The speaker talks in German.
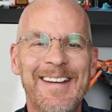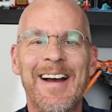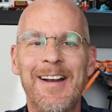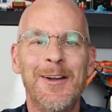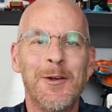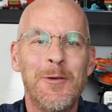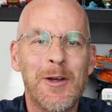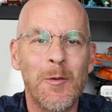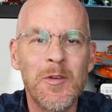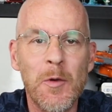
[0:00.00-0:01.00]
hey, hallo und
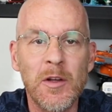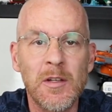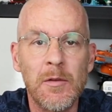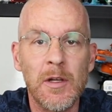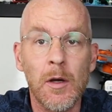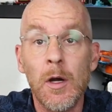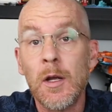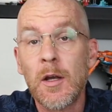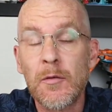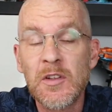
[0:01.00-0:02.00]
willkommen zum heutigen Video.
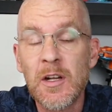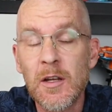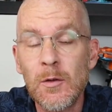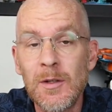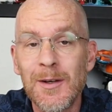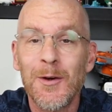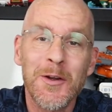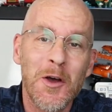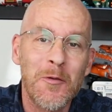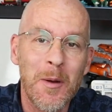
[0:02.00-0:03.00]
Ich hoffe, es geht euch gut und
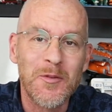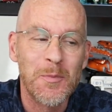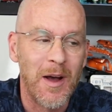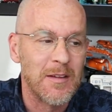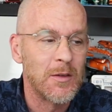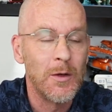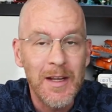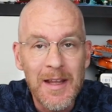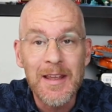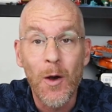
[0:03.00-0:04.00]
ich hoffe, ihr habt Spaß. Und
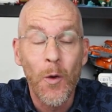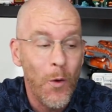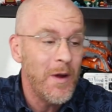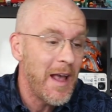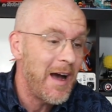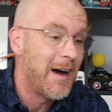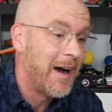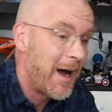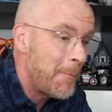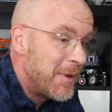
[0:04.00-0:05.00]
ich, oh ja,
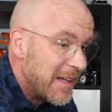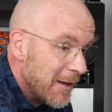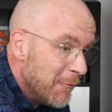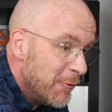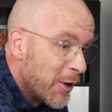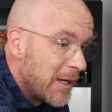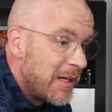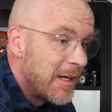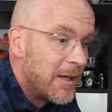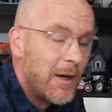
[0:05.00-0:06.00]
habe ich
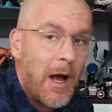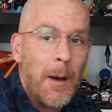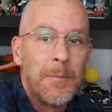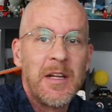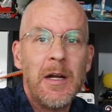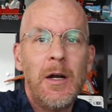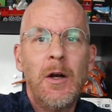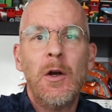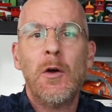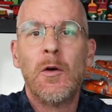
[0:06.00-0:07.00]
wirklich gehabt.
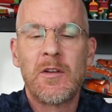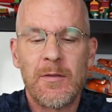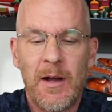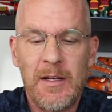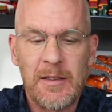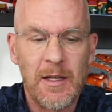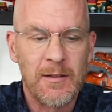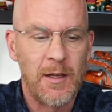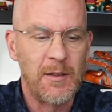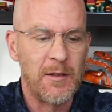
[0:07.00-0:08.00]
Und zwar liegt
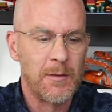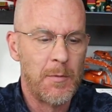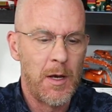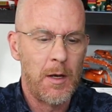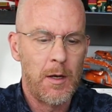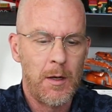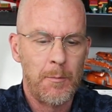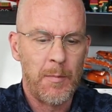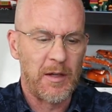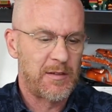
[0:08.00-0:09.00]
das an diesem
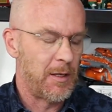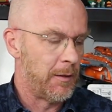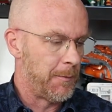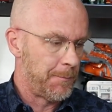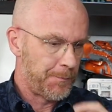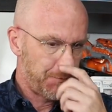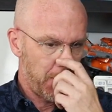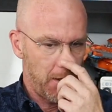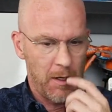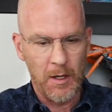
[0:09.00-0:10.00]
Mustang,
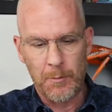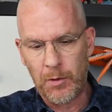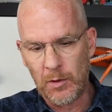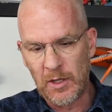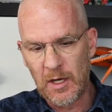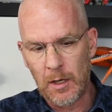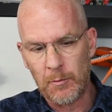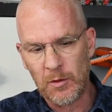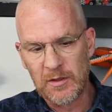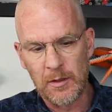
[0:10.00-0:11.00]
äh, Ponycar,
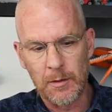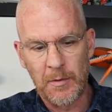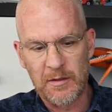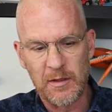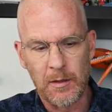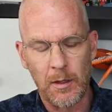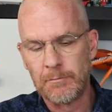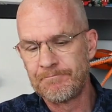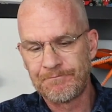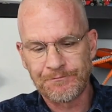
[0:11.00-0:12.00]
Muscle, Muscle Car.
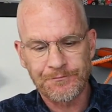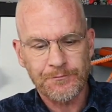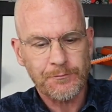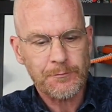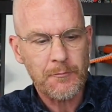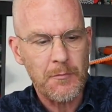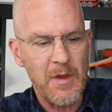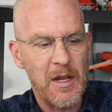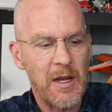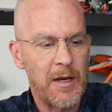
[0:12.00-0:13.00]

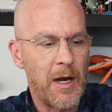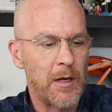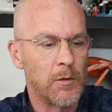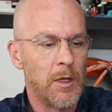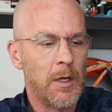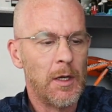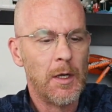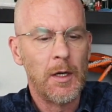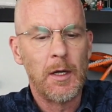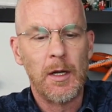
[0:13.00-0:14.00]
Keine Ahnung.
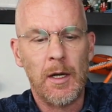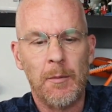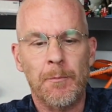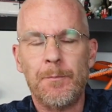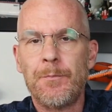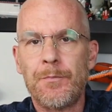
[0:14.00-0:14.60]
Ähm,